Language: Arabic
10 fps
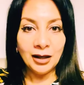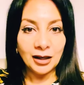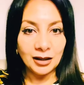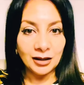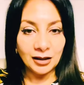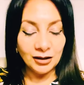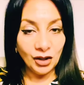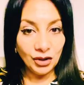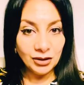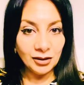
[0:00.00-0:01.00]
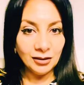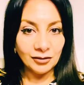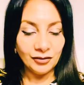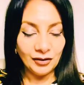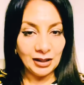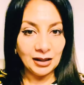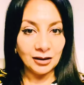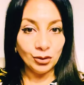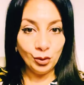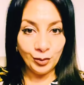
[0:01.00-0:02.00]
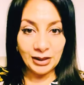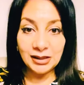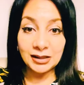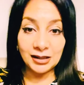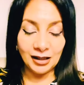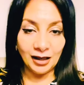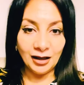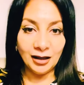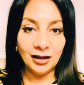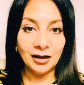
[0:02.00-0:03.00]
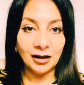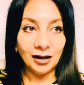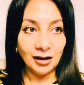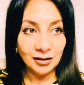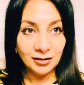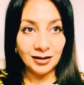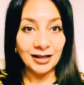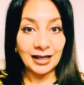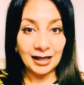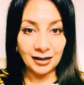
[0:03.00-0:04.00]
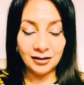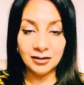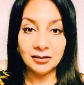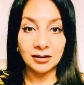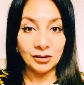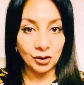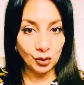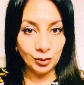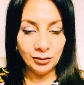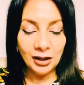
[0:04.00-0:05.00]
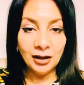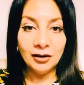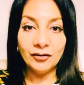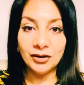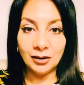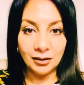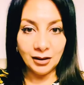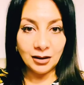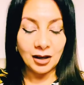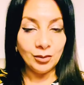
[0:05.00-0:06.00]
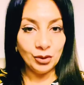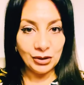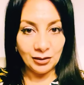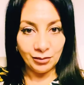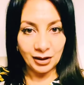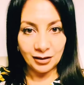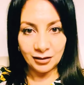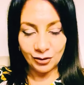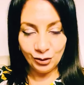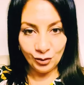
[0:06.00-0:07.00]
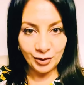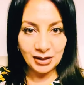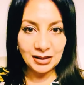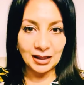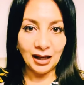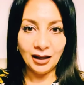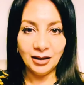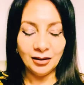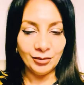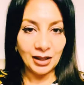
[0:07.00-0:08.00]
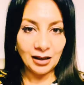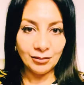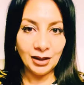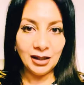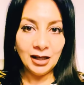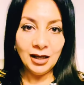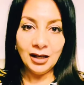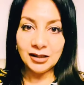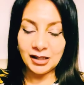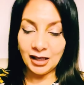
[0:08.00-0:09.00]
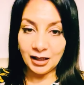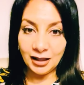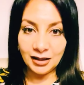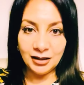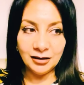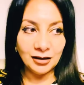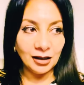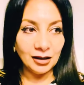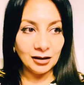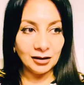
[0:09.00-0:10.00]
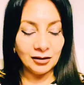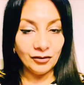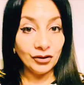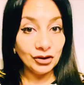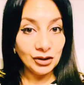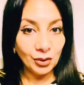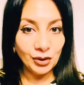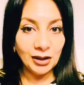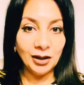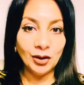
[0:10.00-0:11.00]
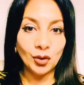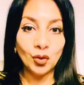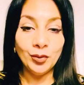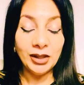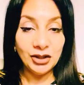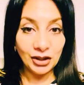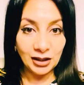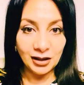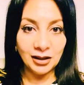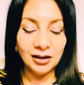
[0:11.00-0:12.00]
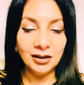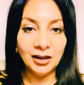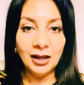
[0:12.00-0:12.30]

آه النهاردة في أتوبيس سياحي حصل حادث تصادم في طريق أبو سمبل أتوبيس سياحي بيحمل سائحين آه، فرنسويين وبلجيكيين